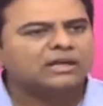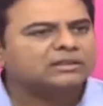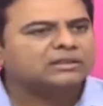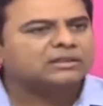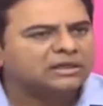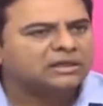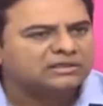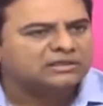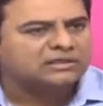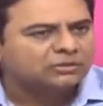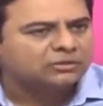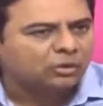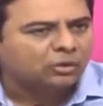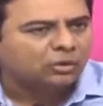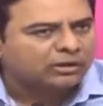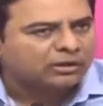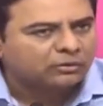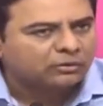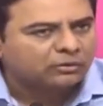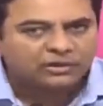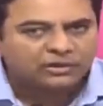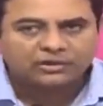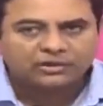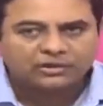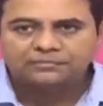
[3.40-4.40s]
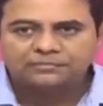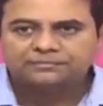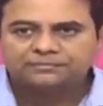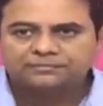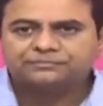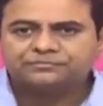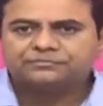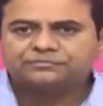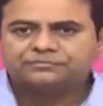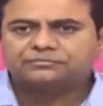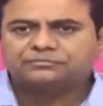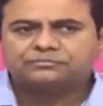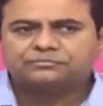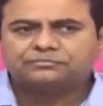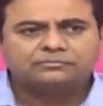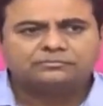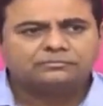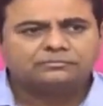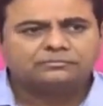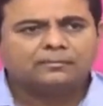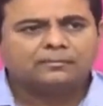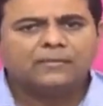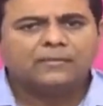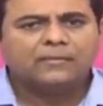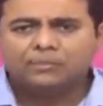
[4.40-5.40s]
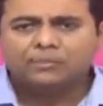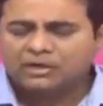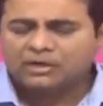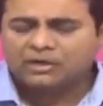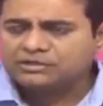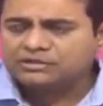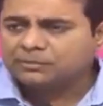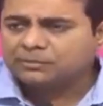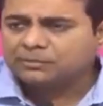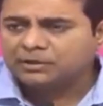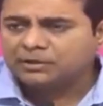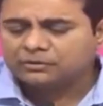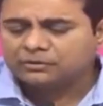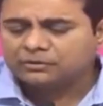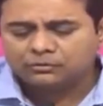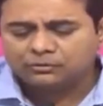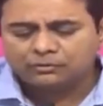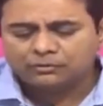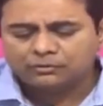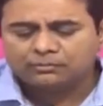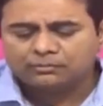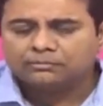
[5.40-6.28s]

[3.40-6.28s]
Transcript: తెలిసింది ఒకటే ఒకటి నేను చెప్పినట్టు